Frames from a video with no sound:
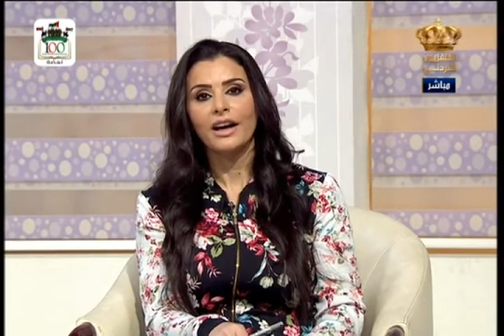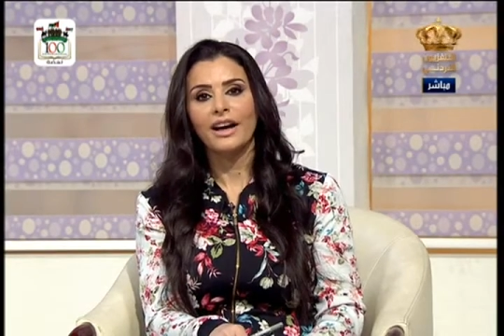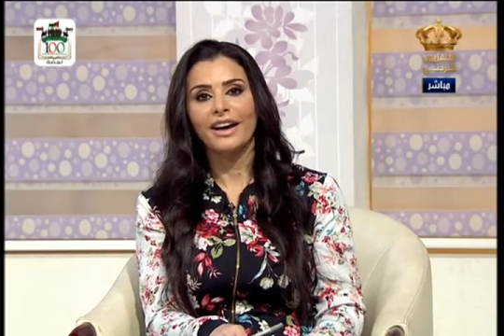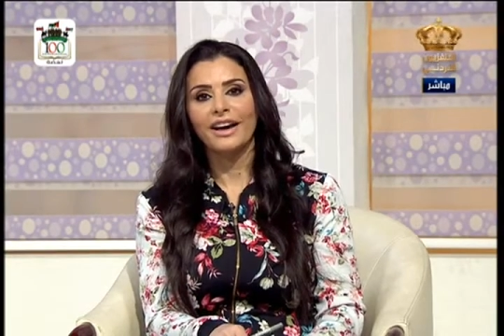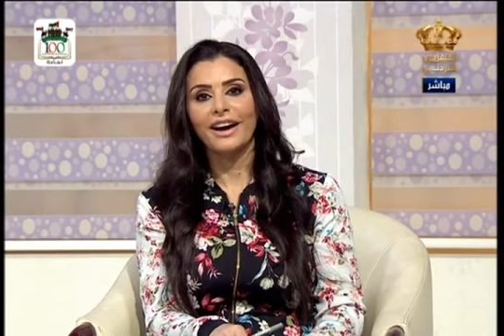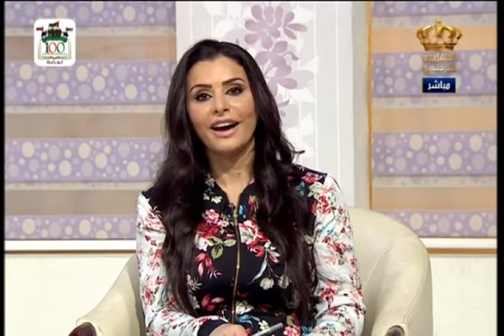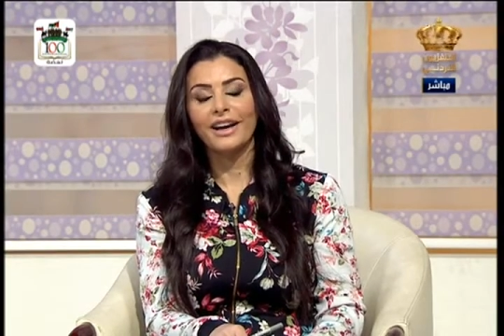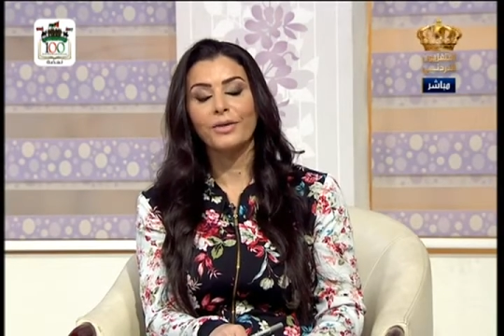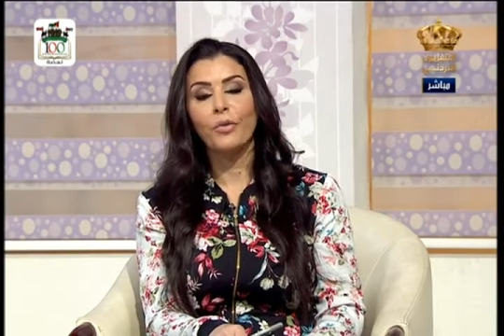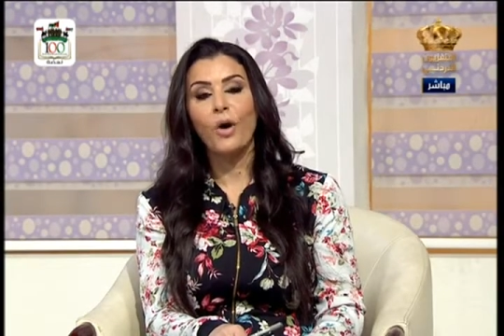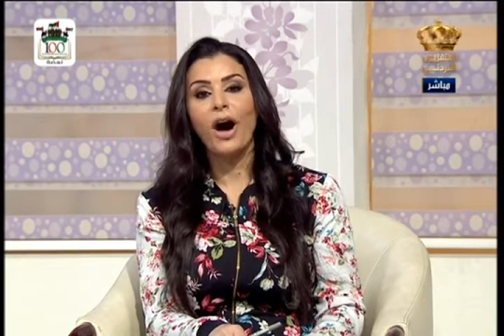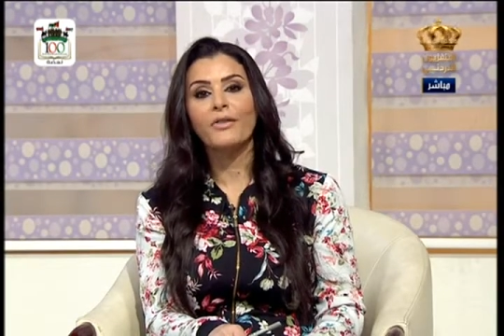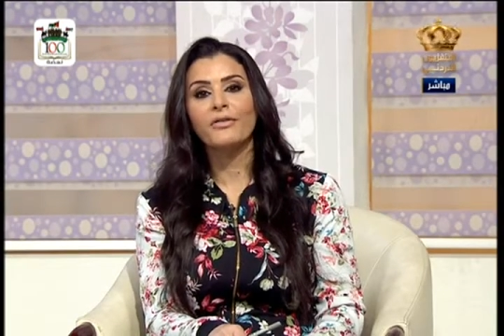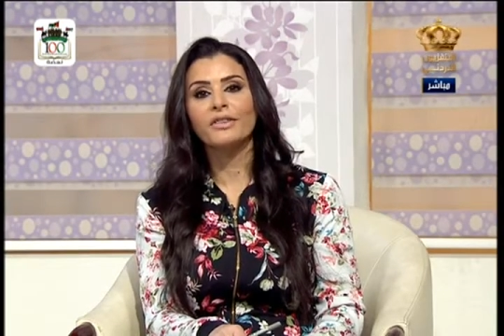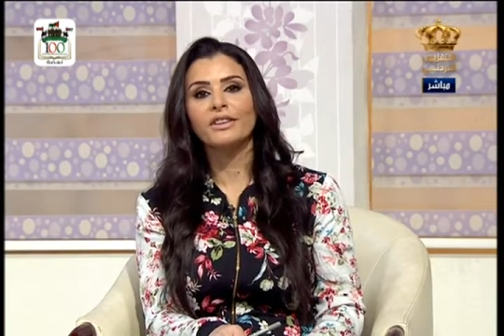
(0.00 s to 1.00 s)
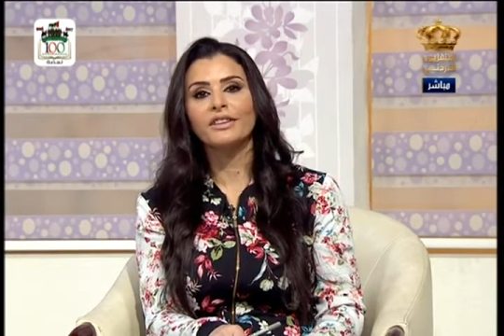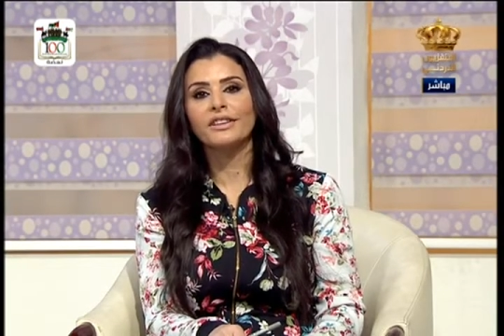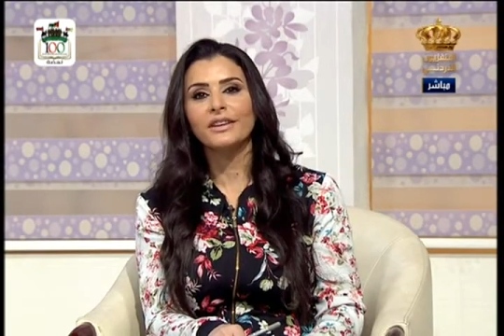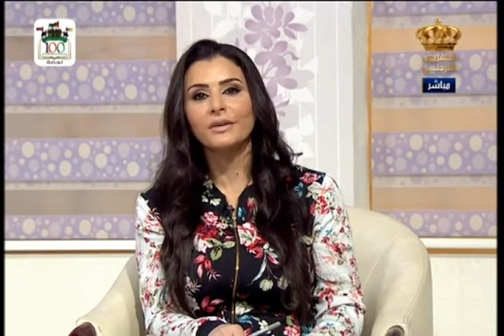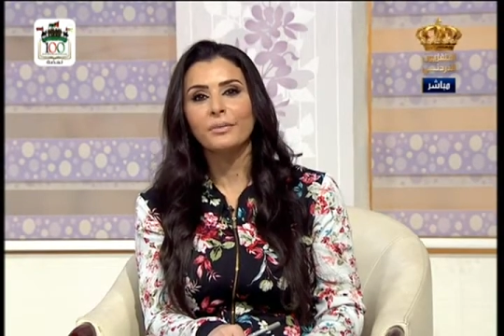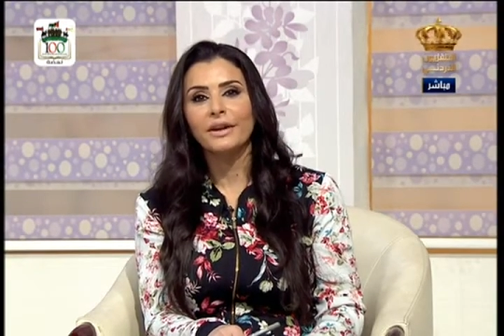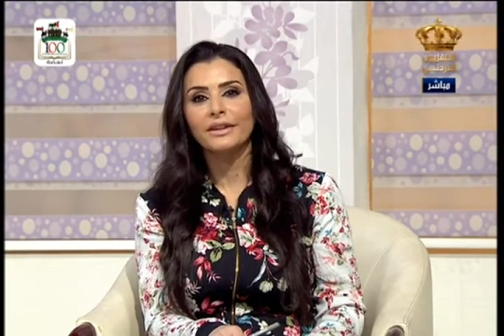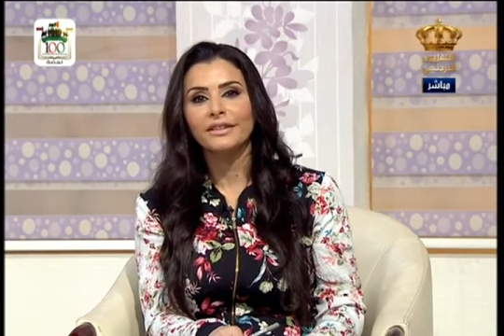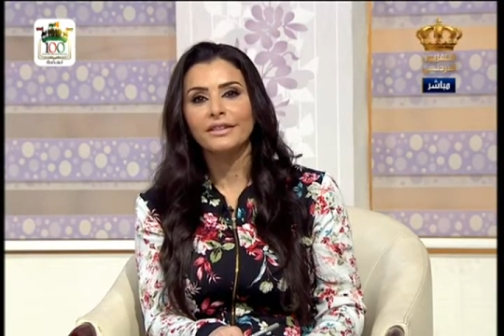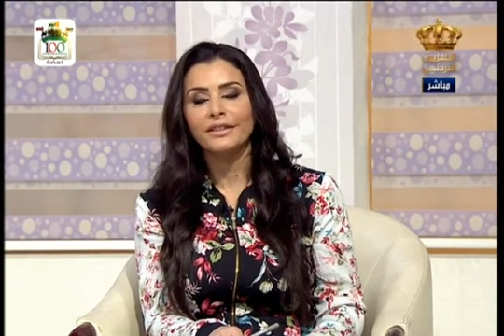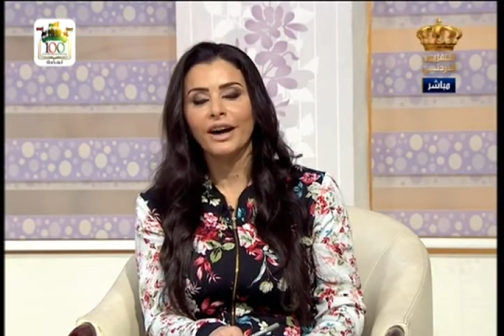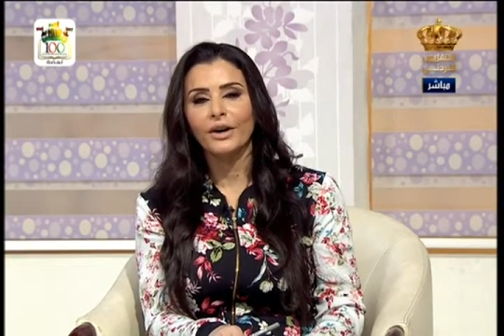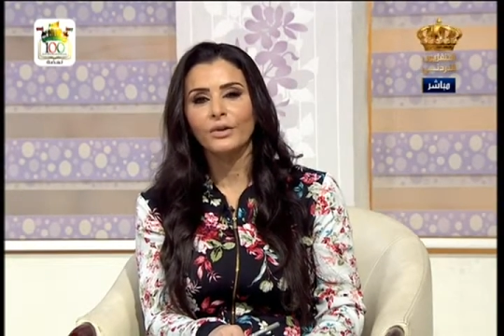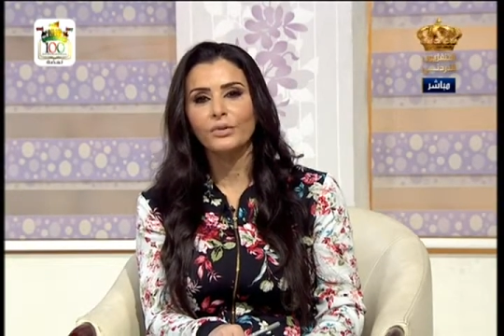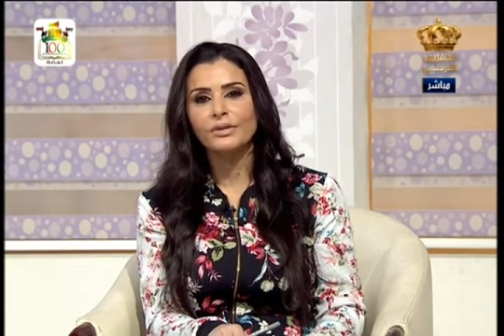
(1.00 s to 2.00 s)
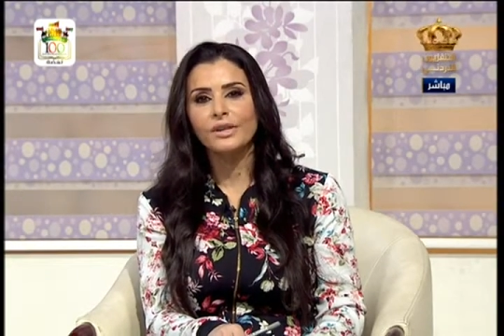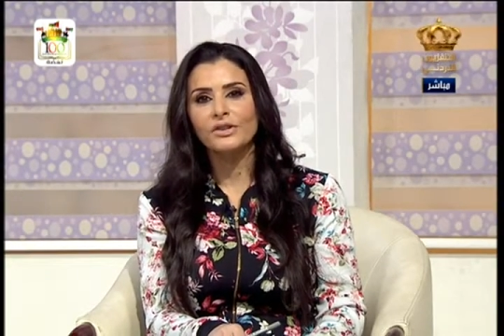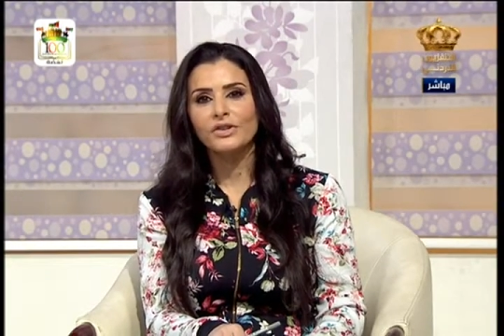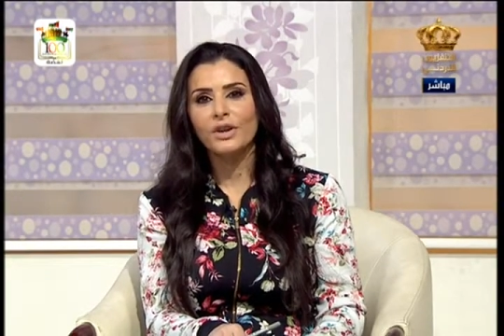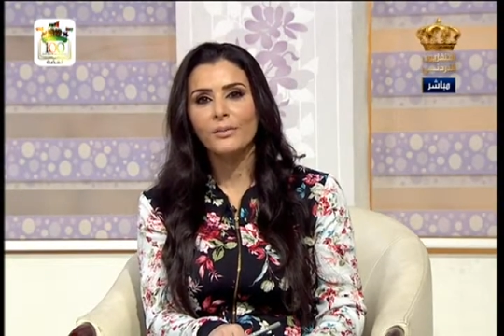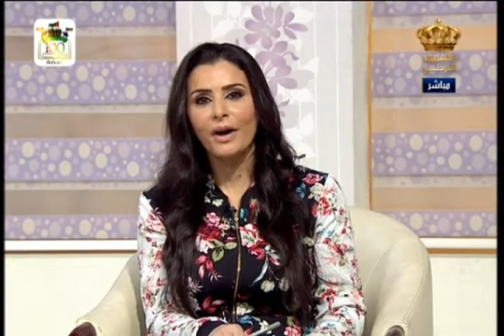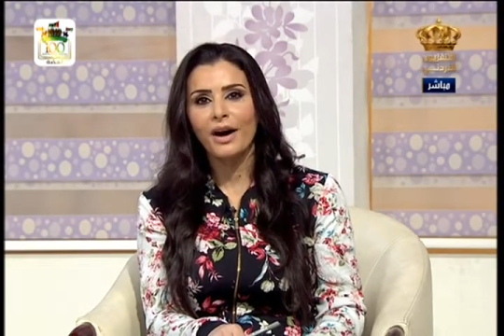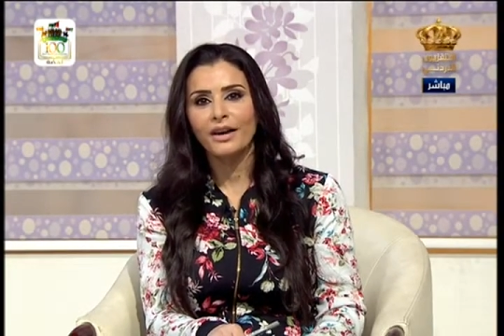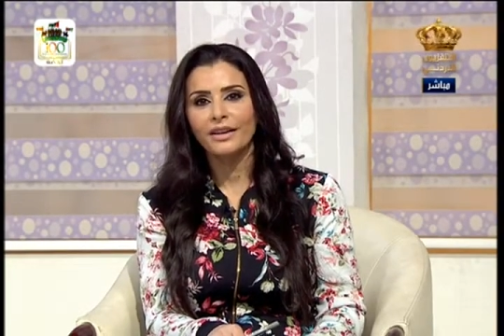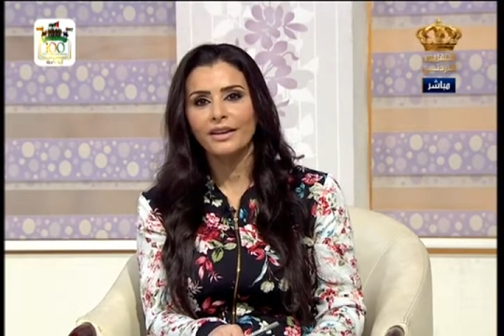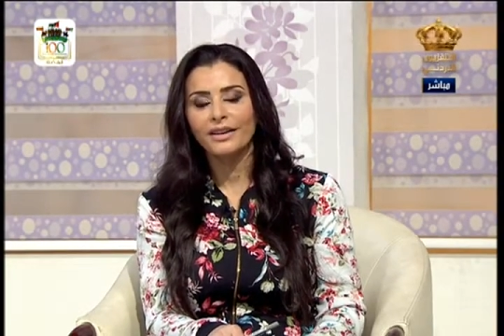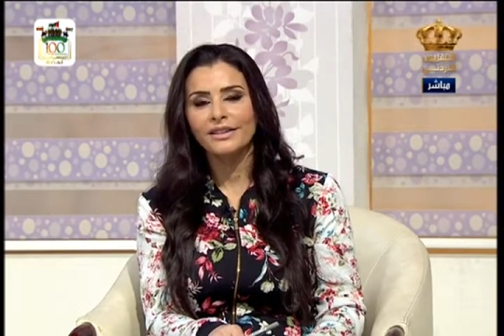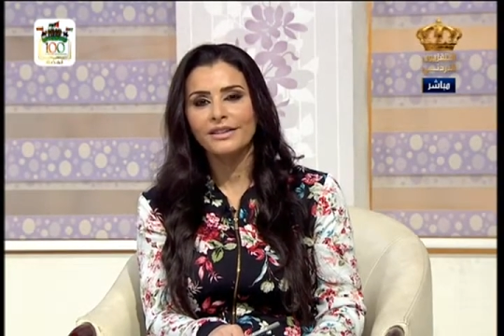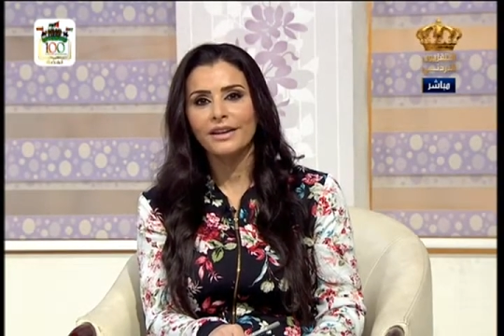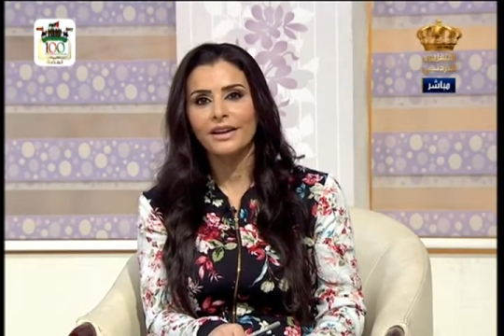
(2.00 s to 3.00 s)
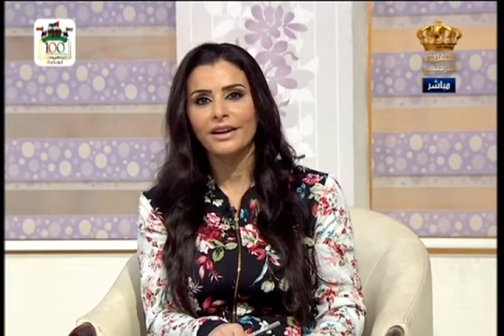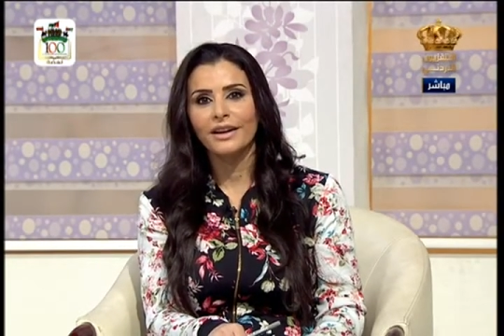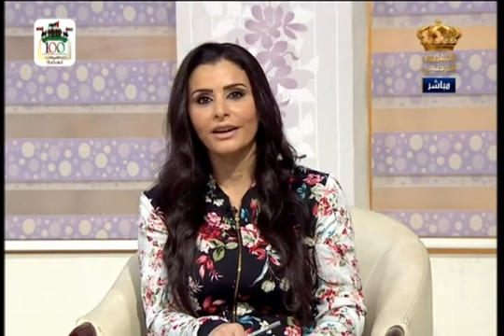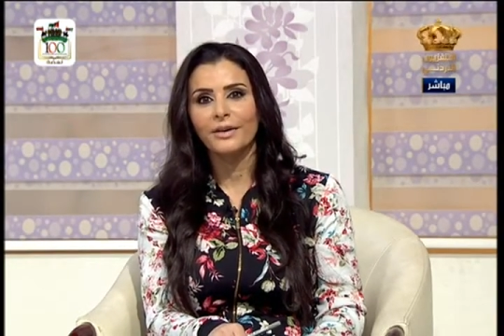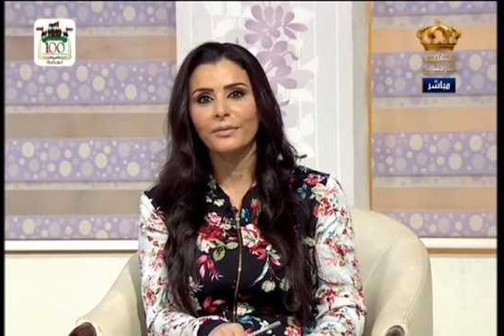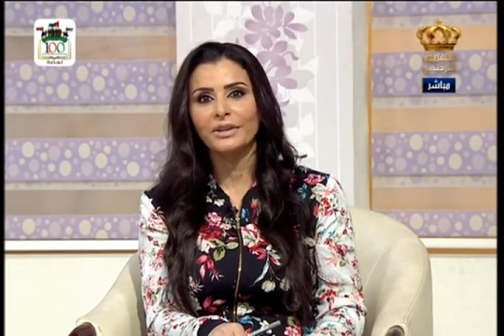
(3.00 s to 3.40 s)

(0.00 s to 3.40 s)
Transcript: آه، على محافظه اربد عروس الشمال آه،